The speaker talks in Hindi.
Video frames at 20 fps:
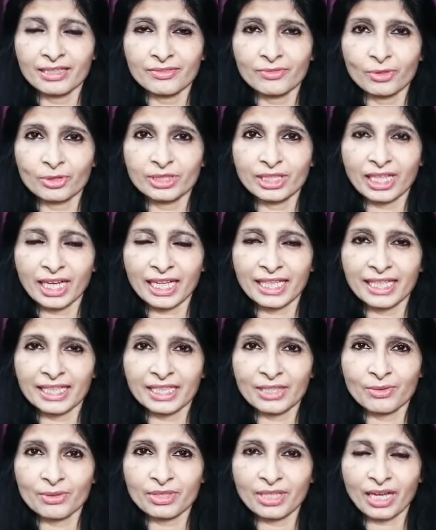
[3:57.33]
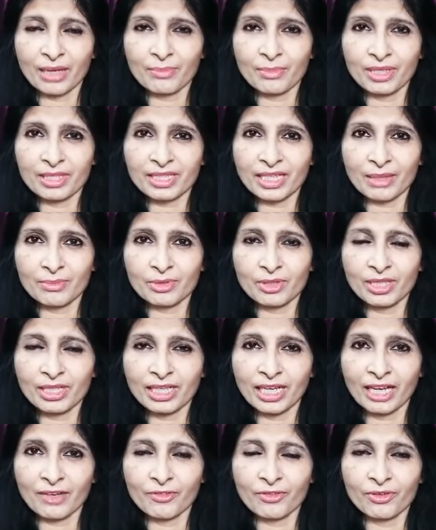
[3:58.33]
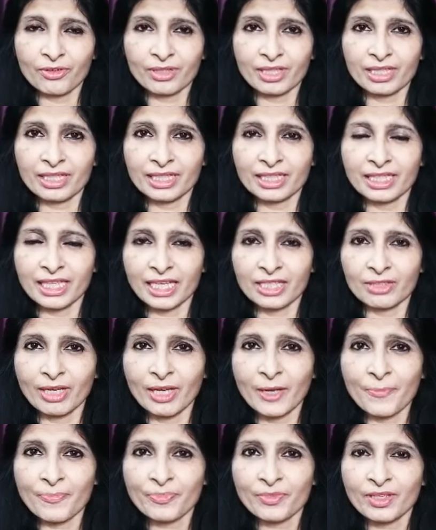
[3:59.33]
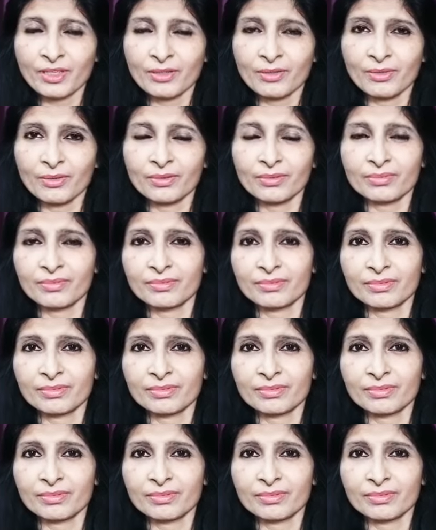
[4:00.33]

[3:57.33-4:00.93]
वो जला देती हूँ शाम का शाम जो है काफूर की टिकिया है वो